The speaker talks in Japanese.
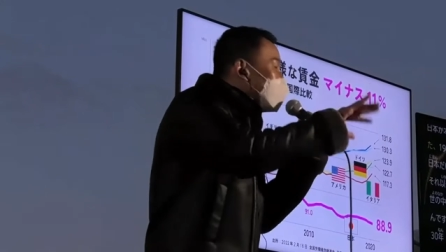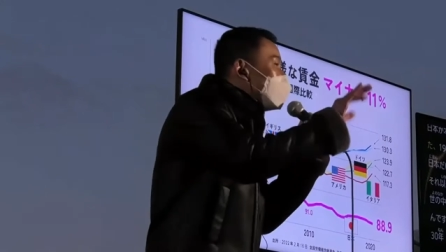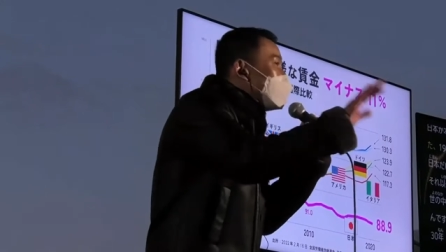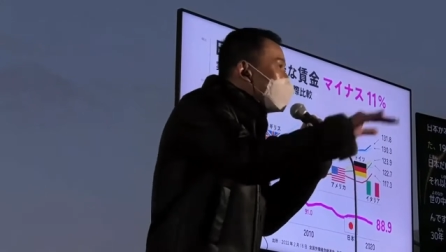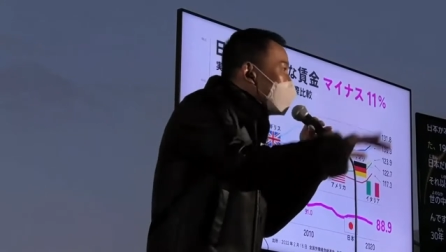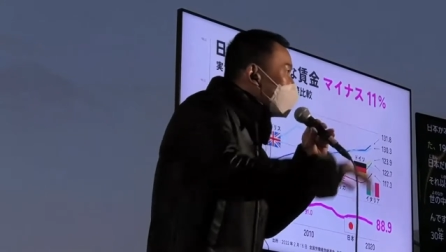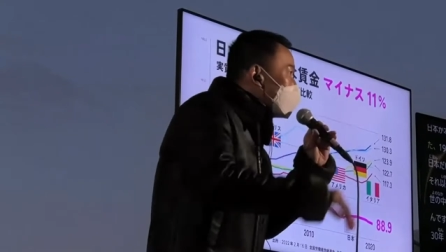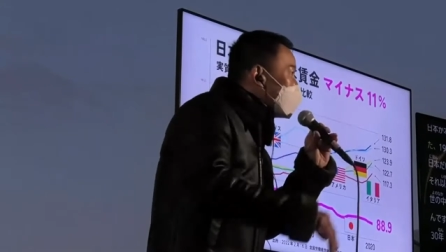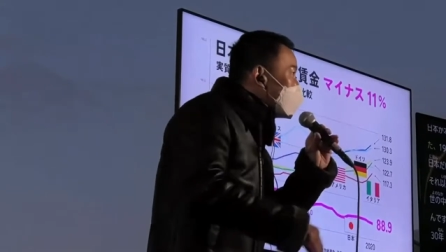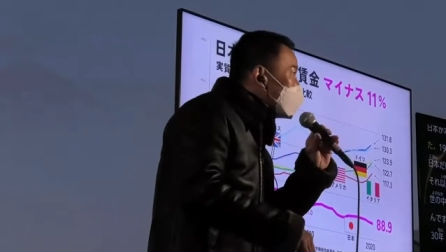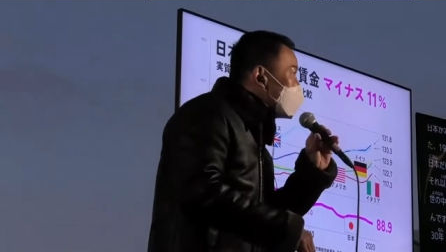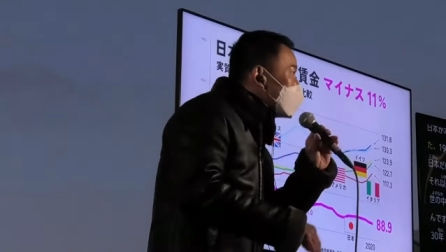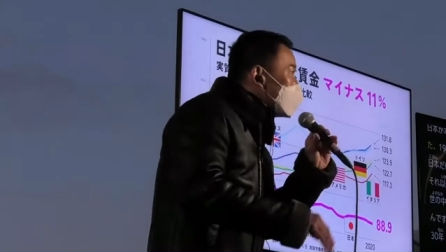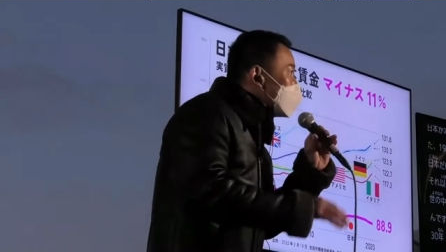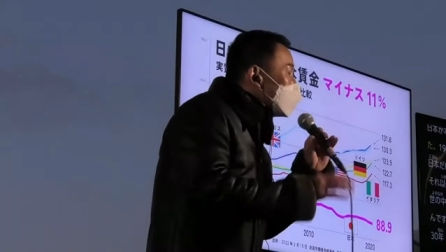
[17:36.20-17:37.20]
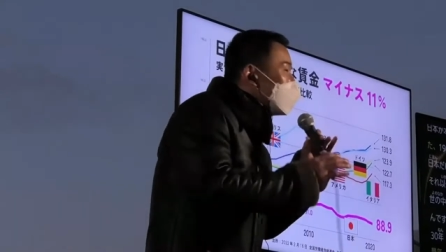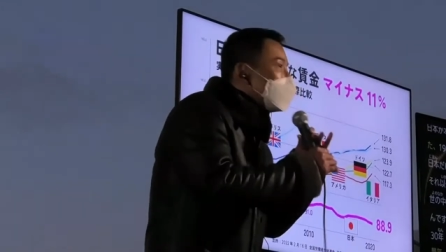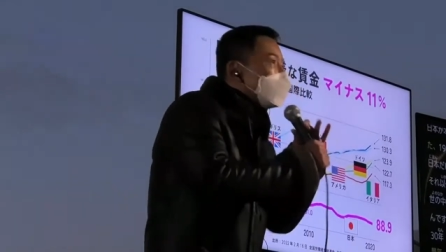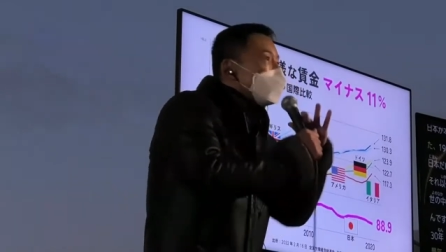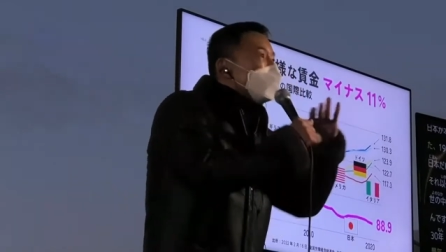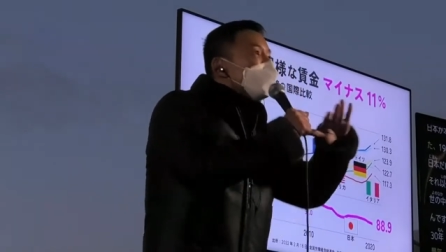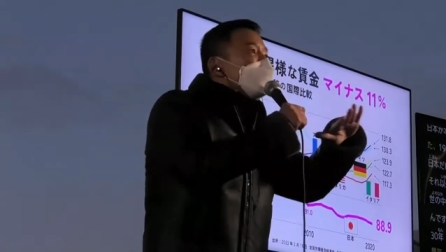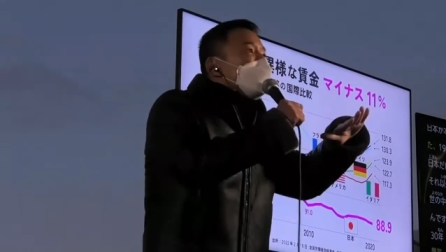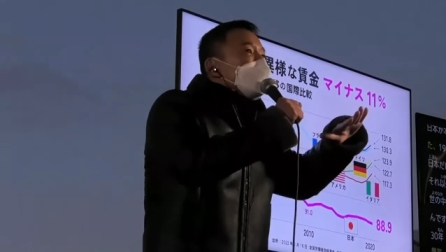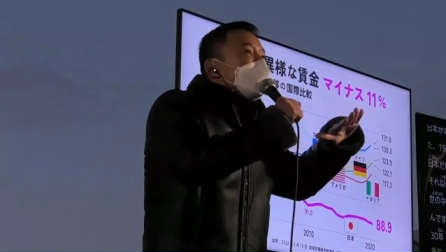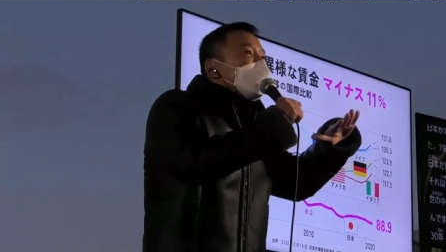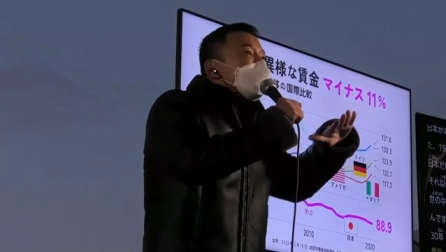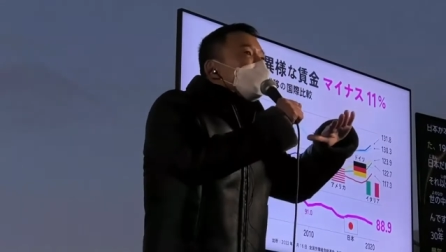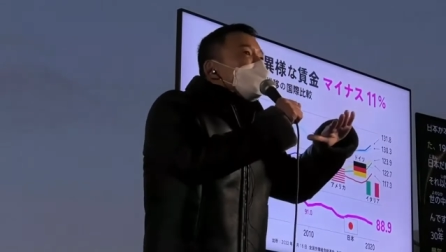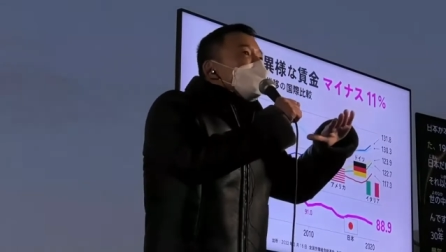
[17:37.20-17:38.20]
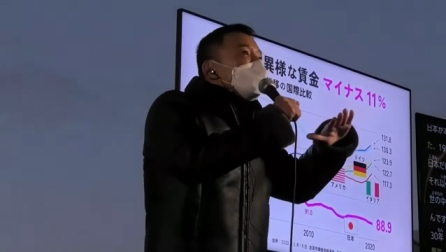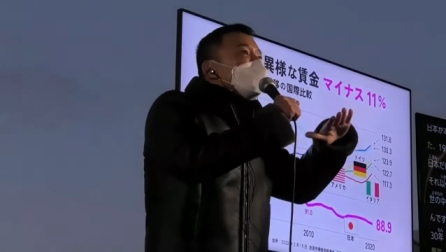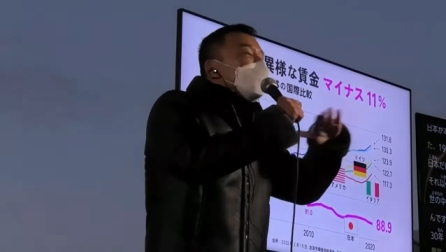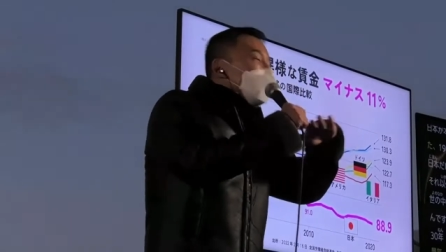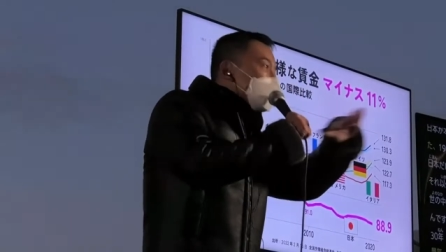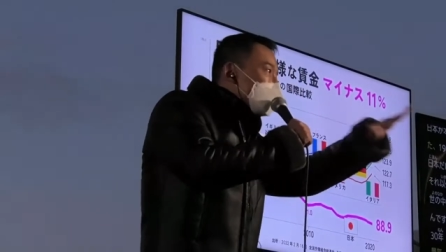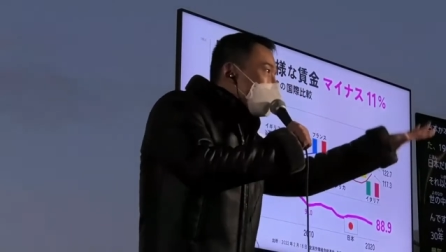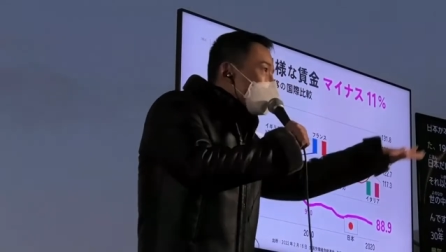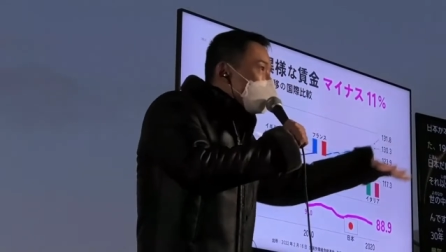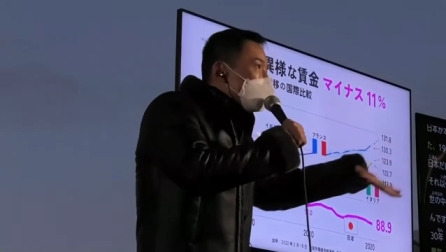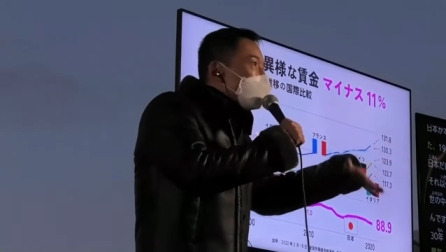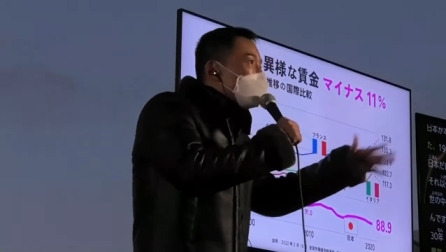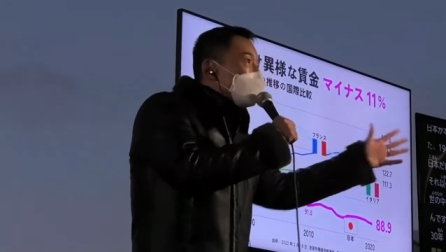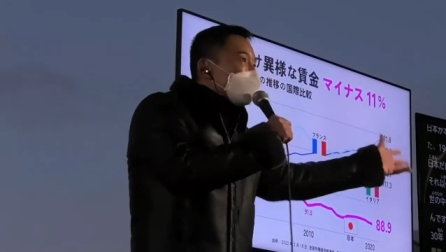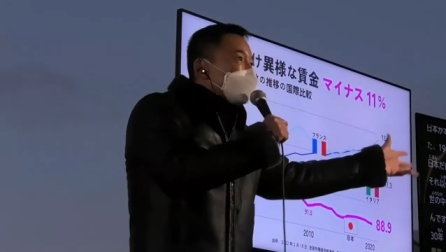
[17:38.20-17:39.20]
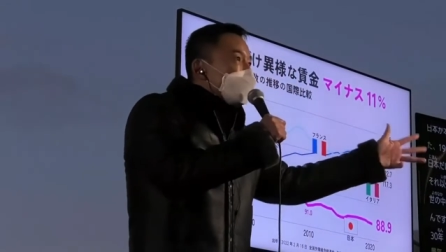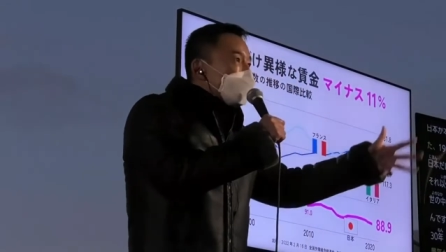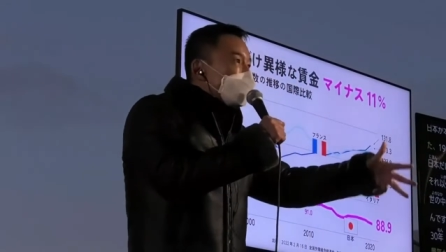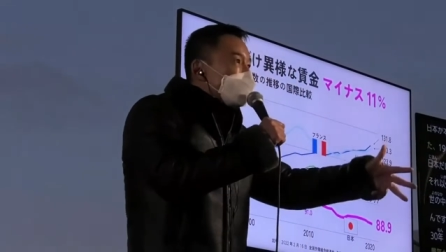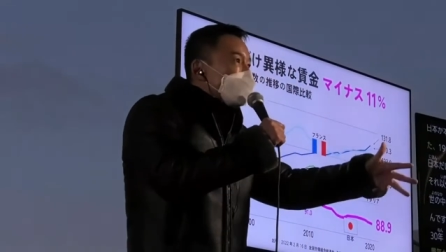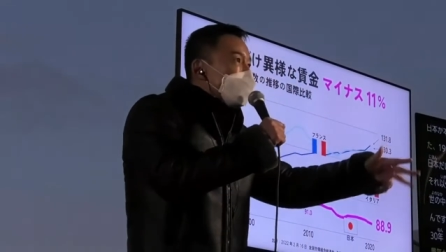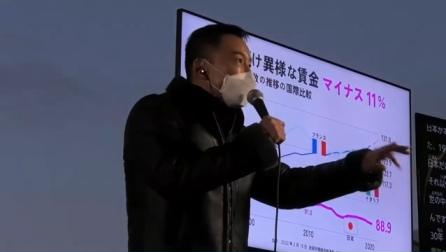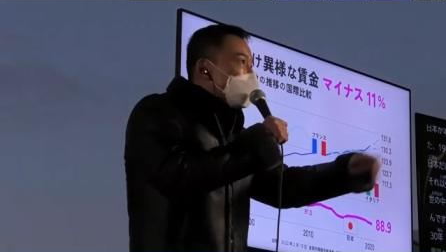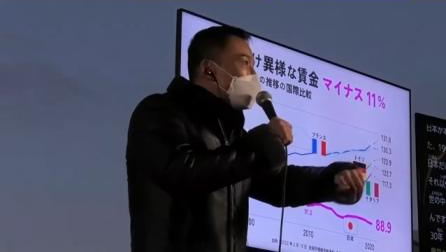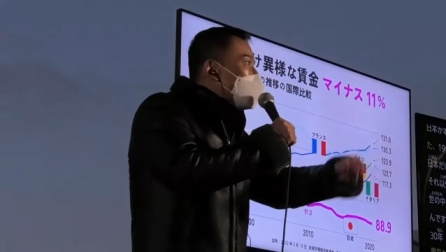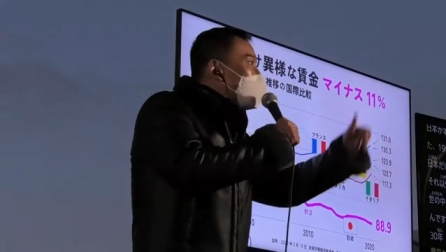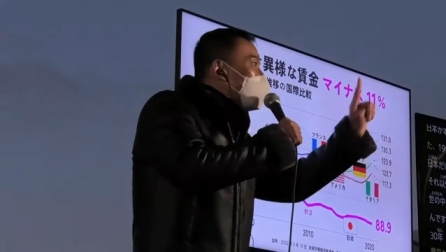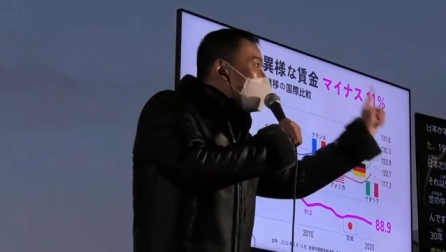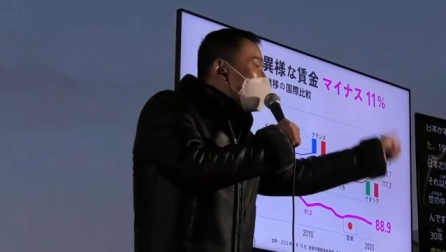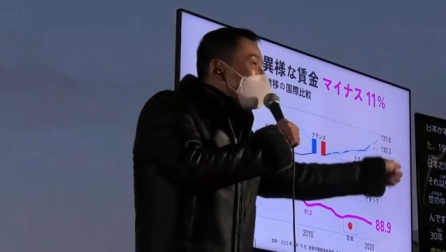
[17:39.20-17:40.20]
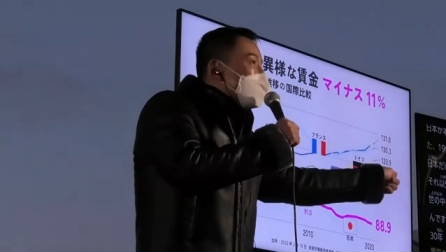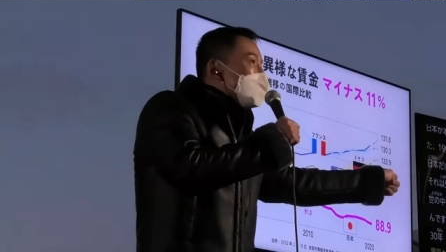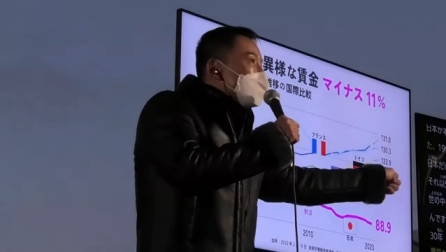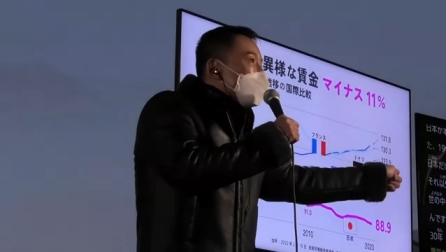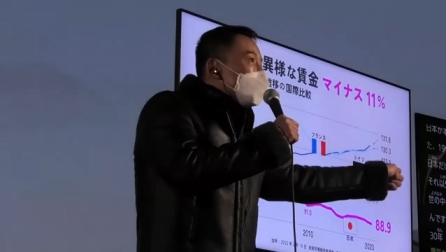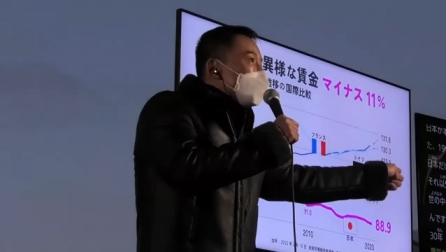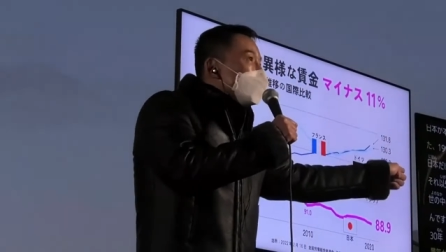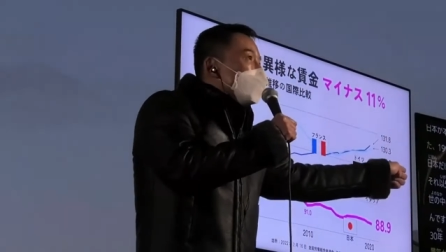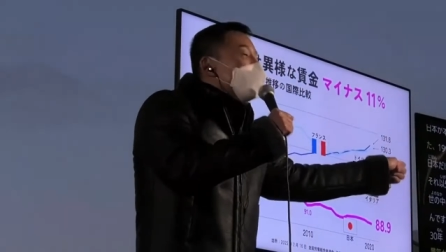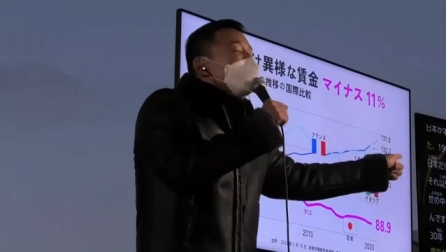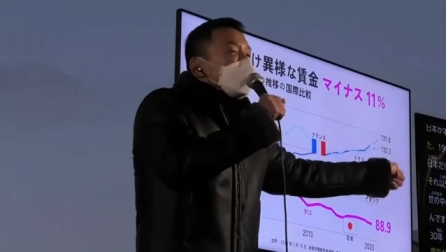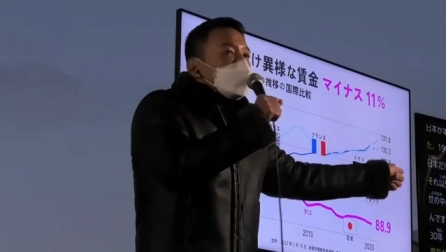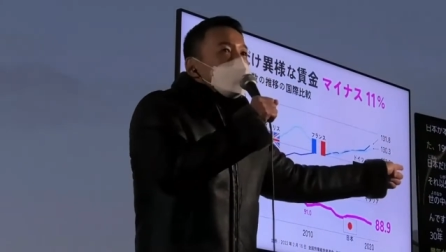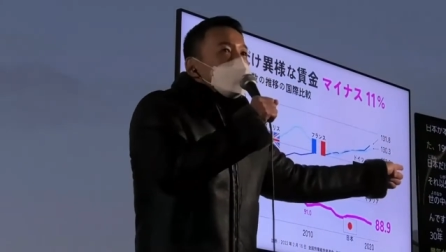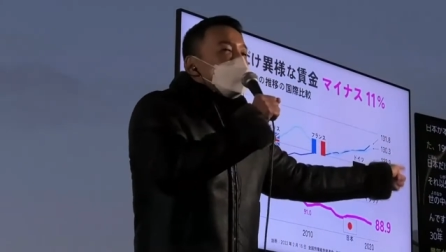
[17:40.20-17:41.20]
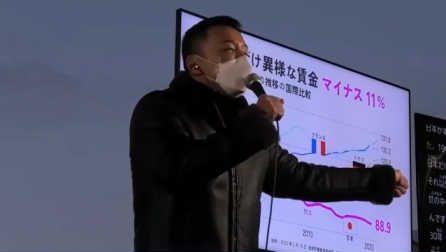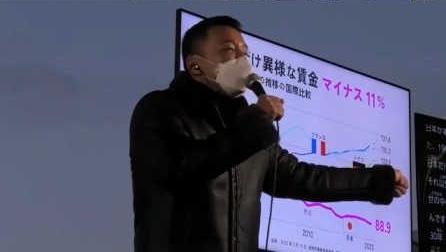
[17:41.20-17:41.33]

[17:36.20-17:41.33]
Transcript: 誰のせいでもないこのような経済不況が30年これは